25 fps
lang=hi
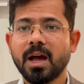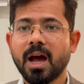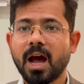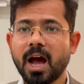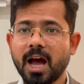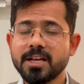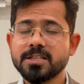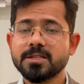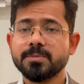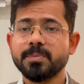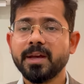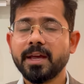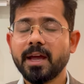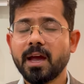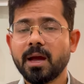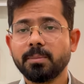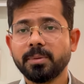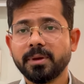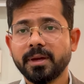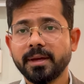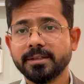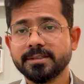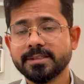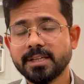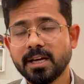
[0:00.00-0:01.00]
आज मैं
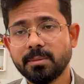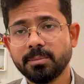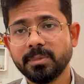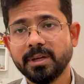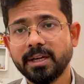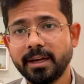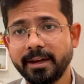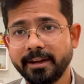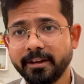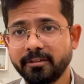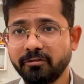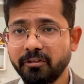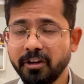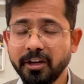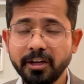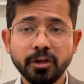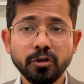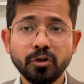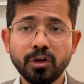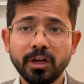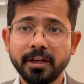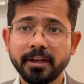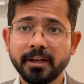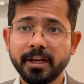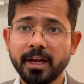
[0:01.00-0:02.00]
आपके सामने एक वीडियो
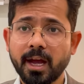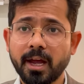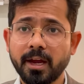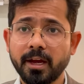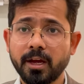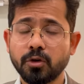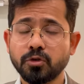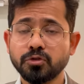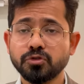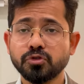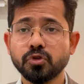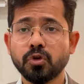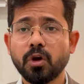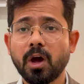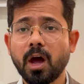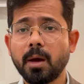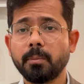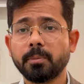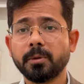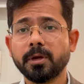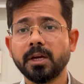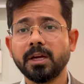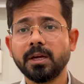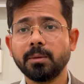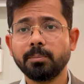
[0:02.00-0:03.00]
लेके आया हूं जो
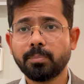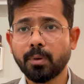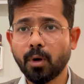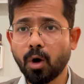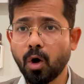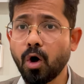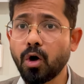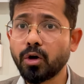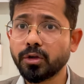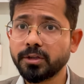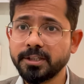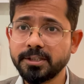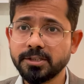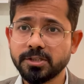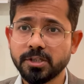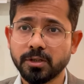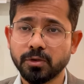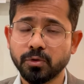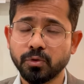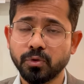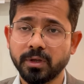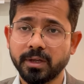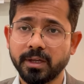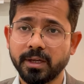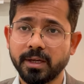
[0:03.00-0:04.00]
आपके लिए बहुत ही
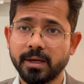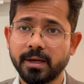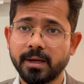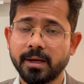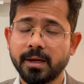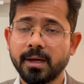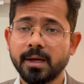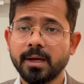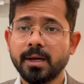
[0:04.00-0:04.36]
ज़रूरी है